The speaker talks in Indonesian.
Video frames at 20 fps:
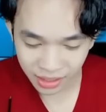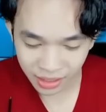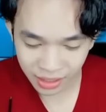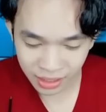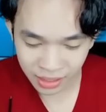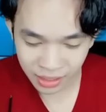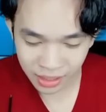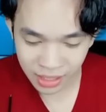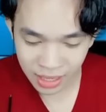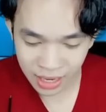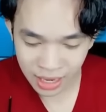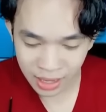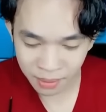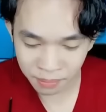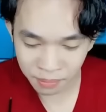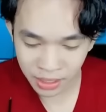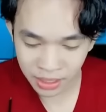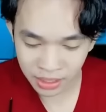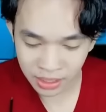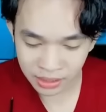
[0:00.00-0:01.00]
Oke, dia
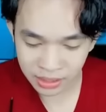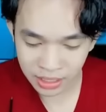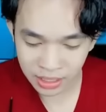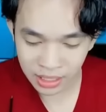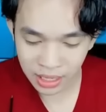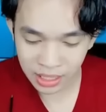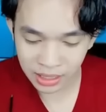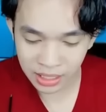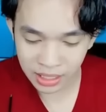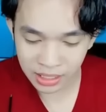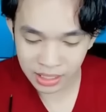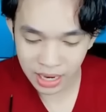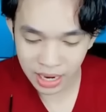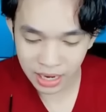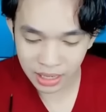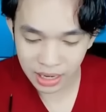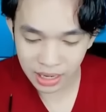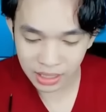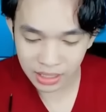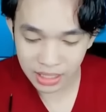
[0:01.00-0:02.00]
hamil. Kita lihat lagi
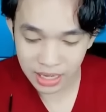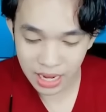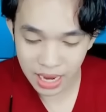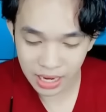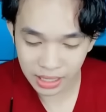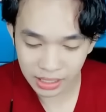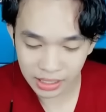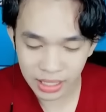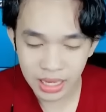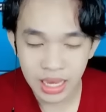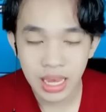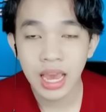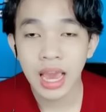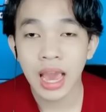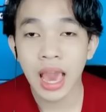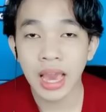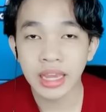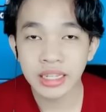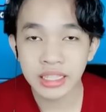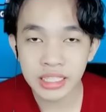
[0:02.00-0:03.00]
anak dari
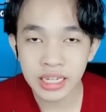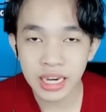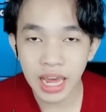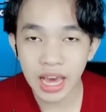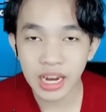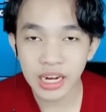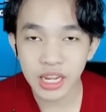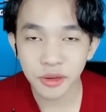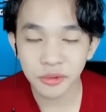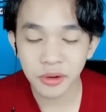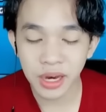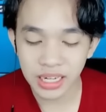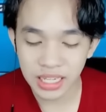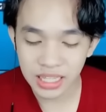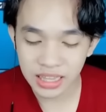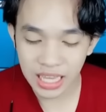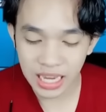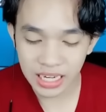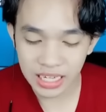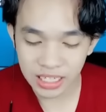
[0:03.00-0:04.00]
Agent Ali
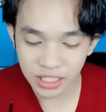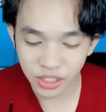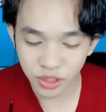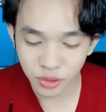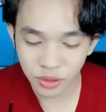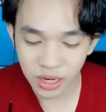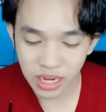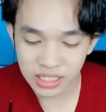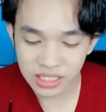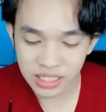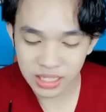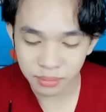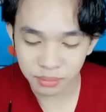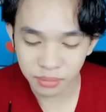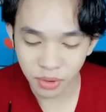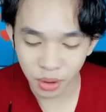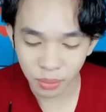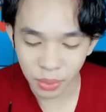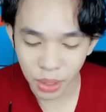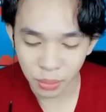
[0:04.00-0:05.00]
wanita dan juga si
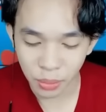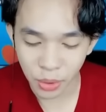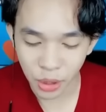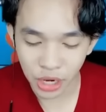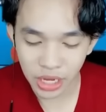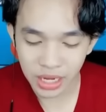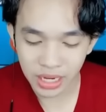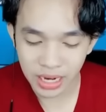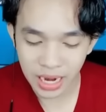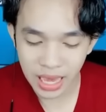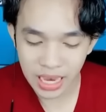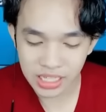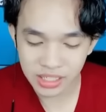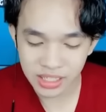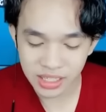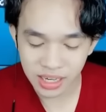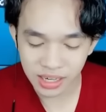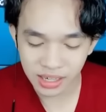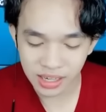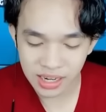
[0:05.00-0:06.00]
Bobo Boy
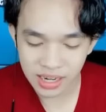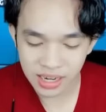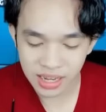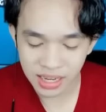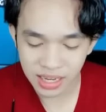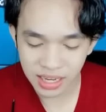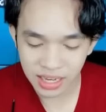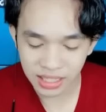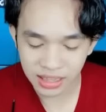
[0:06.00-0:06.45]
Glacier ini